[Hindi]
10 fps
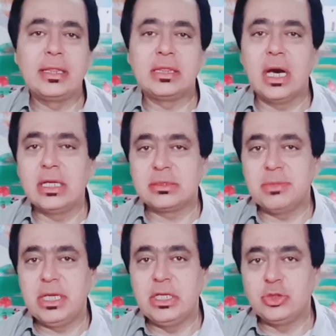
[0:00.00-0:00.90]
अंदाज
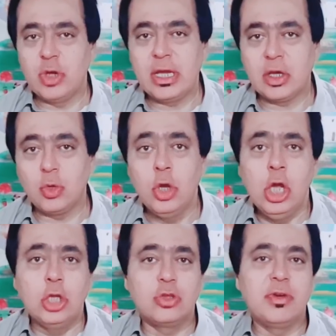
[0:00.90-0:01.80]
में इंजॉय करूं
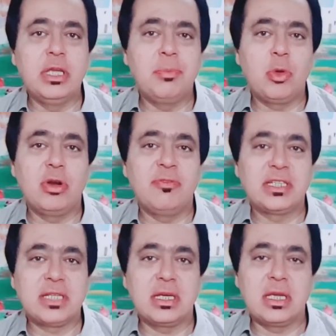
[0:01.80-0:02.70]
तो वहीं पे उन्होंने
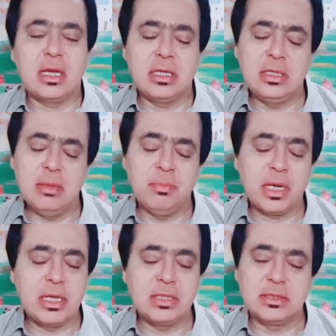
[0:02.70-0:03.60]
फैसला किया कि ये
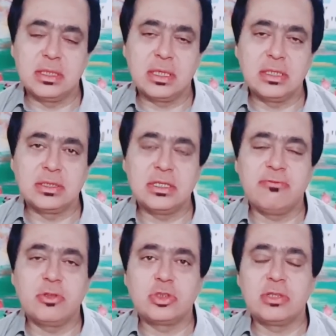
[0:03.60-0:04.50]
बकिया ज़िंदगी
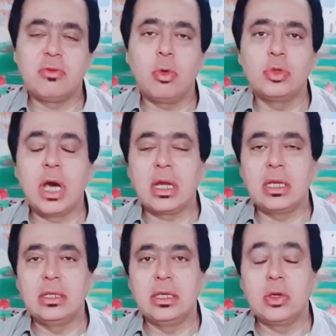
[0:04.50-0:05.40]
सिर्फ़ और सिर्फ खुदा
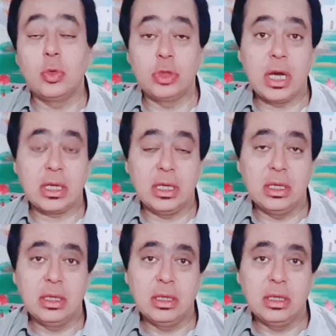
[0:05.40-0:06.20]
के लिए खुदा के